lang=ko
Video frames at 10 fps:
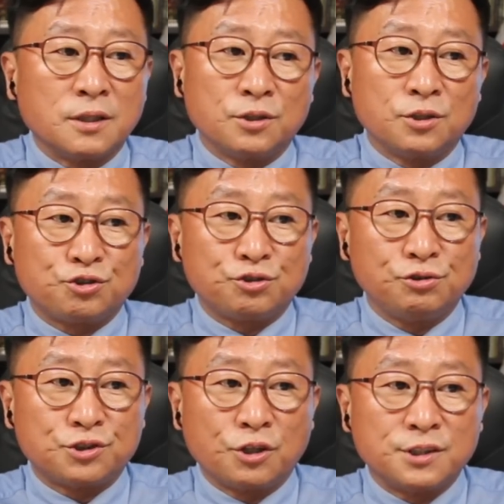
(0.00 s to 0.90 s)
추
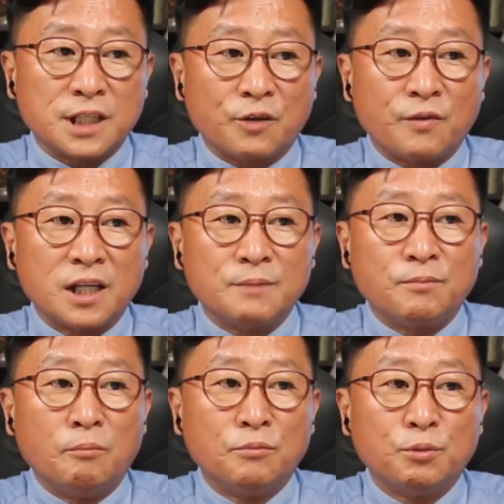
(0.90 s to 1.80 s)
전 장관이
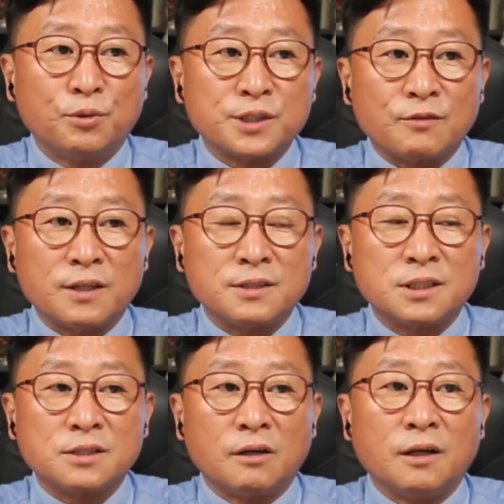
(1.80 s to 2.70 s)
법무부 장관
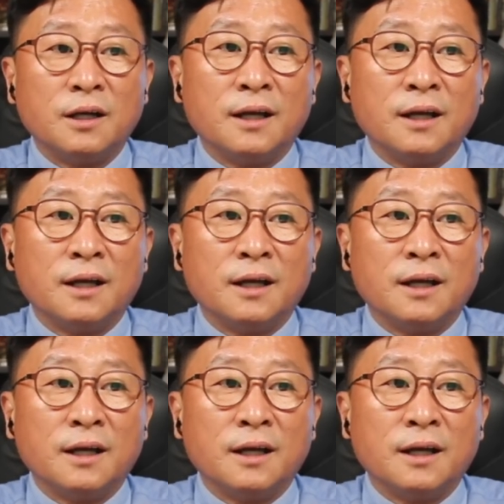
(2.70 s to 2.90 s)
시절